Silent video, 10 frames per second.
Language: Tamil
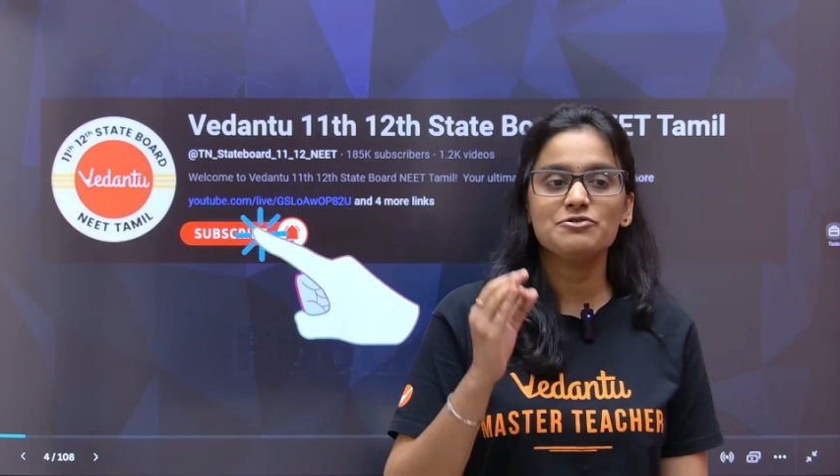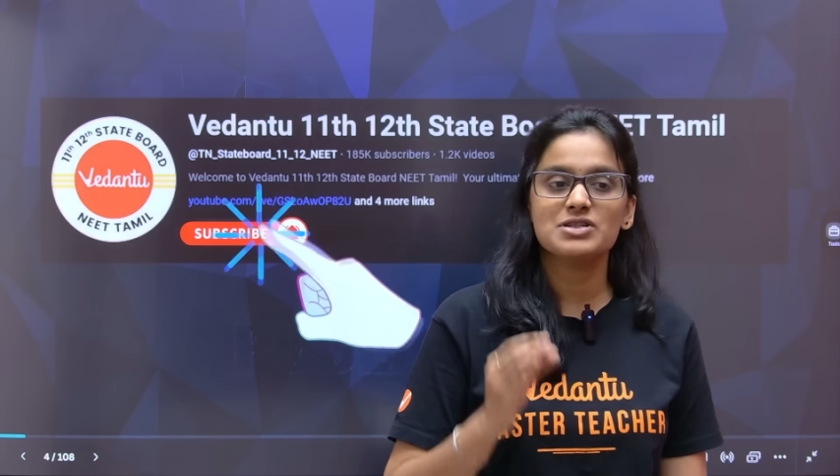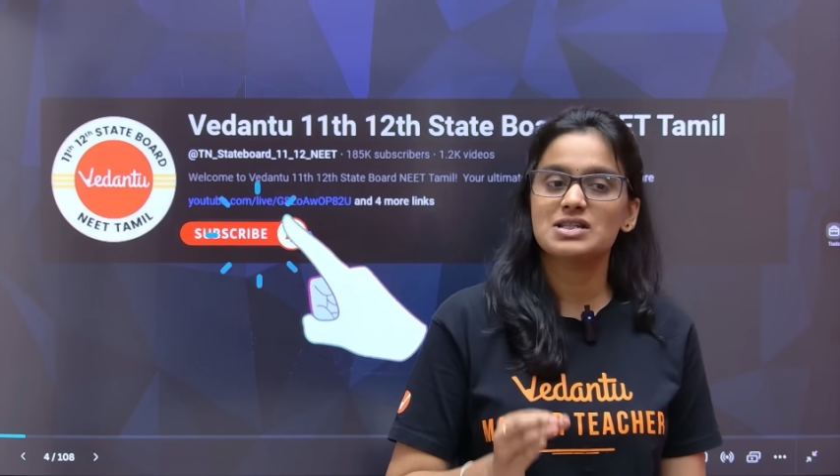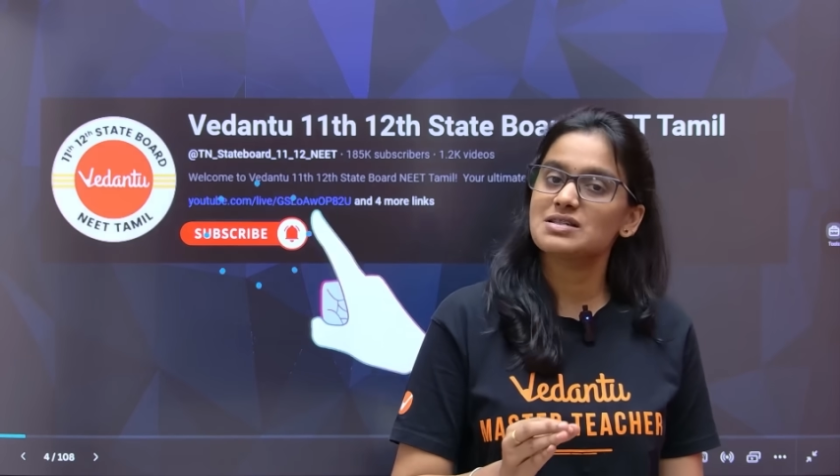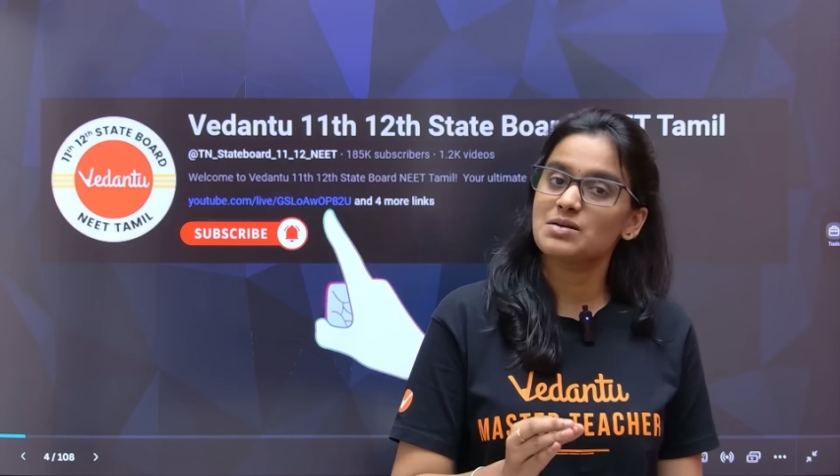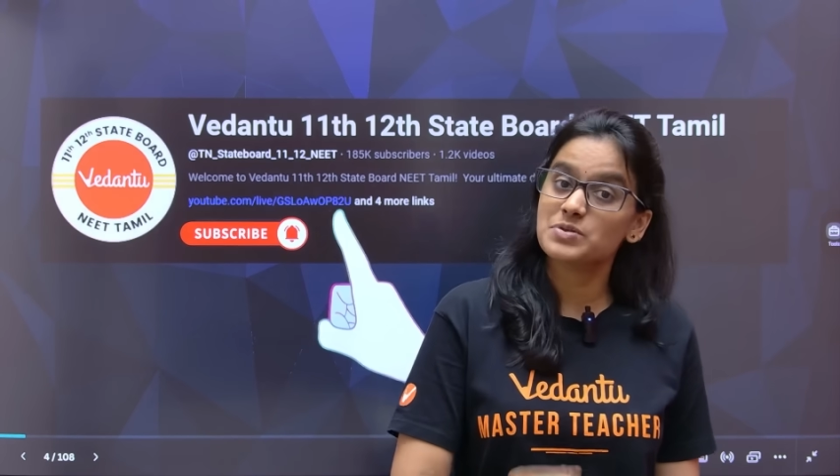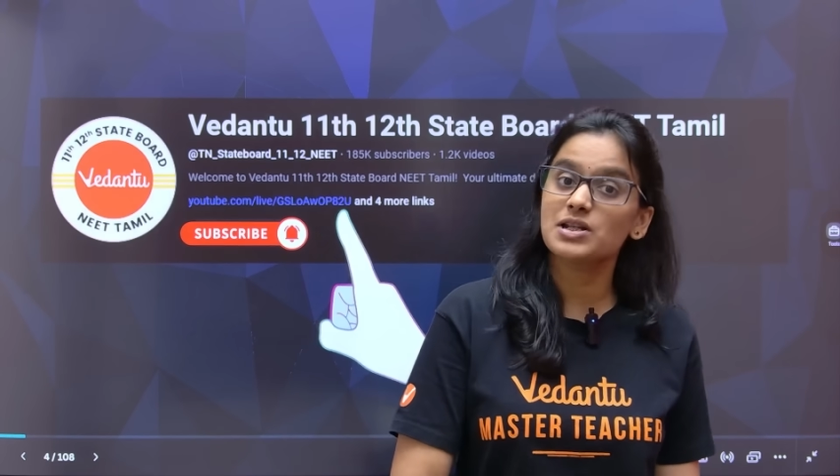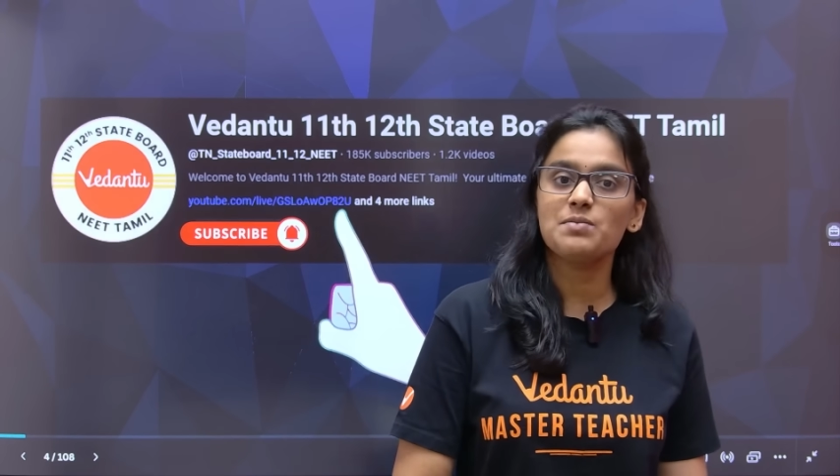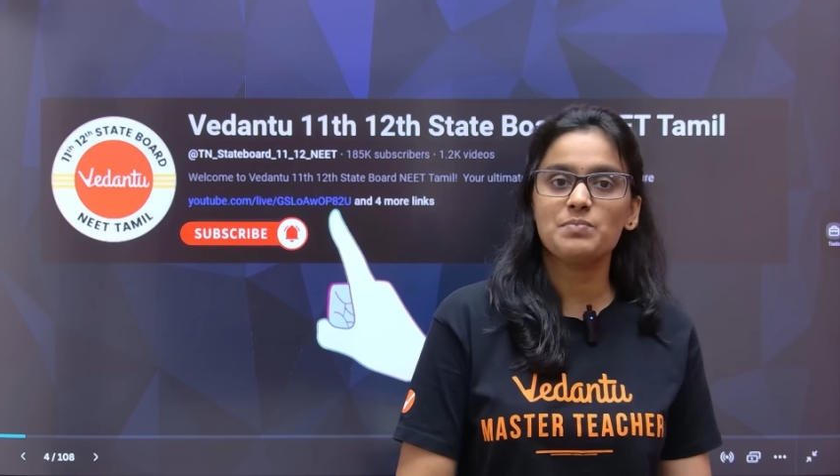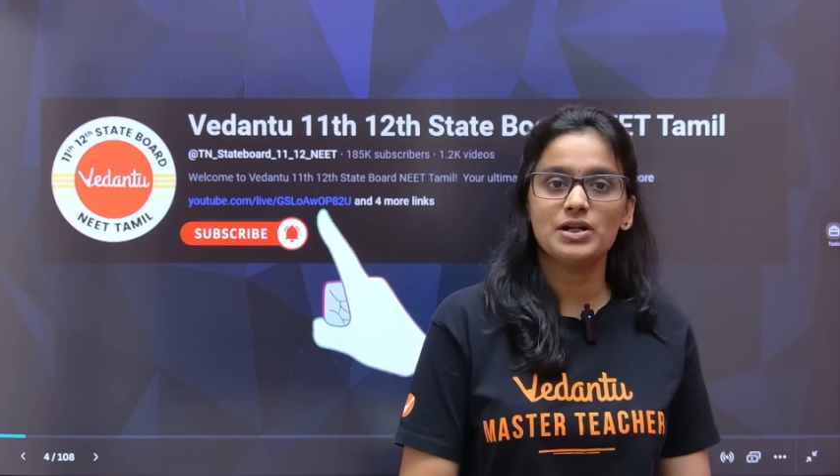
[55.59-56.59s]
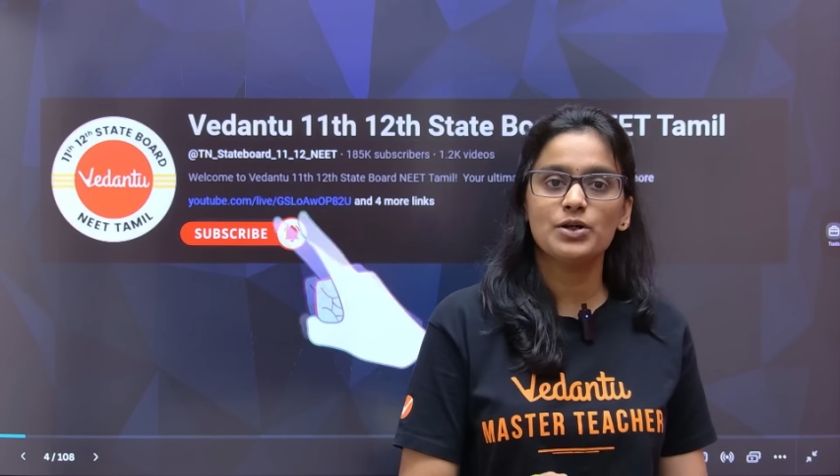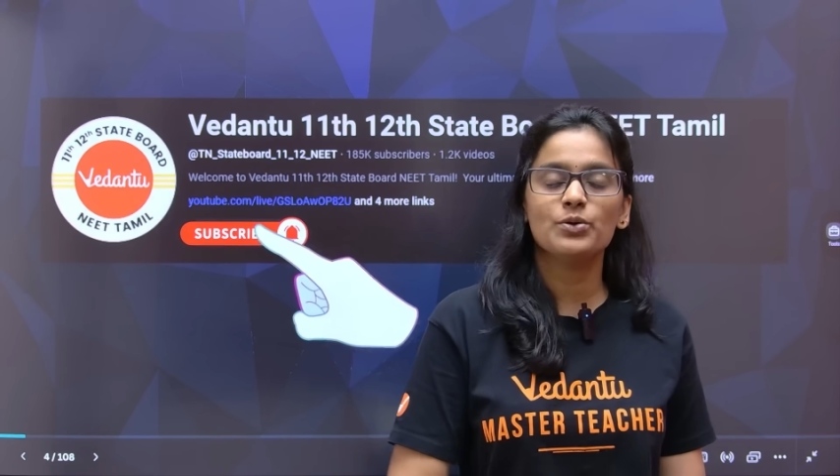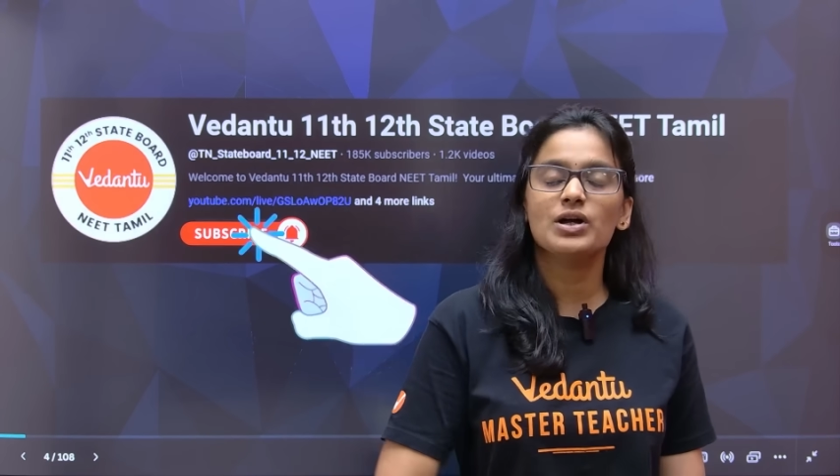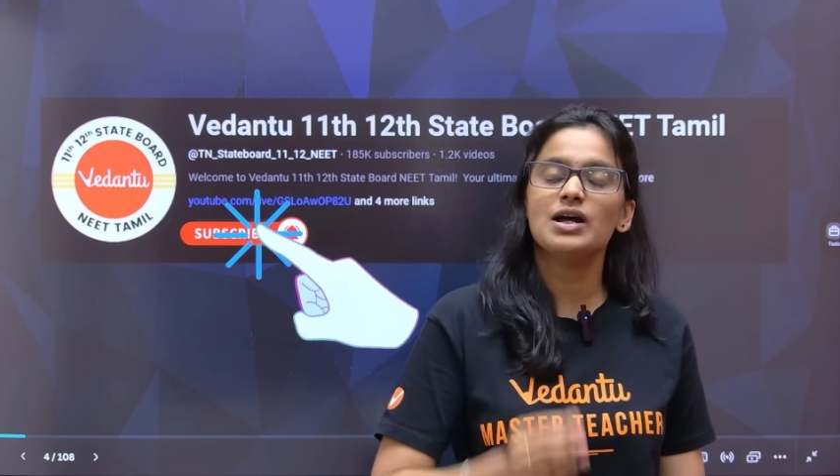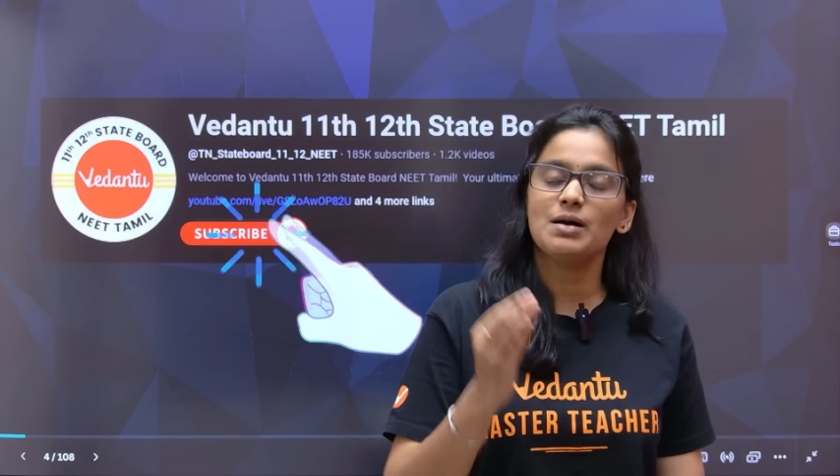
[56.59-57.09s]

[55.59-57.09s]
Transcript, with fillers: ஃபஸ்ட்டு சப்ஸ்கிரைப் பண்ணிக்கோங்க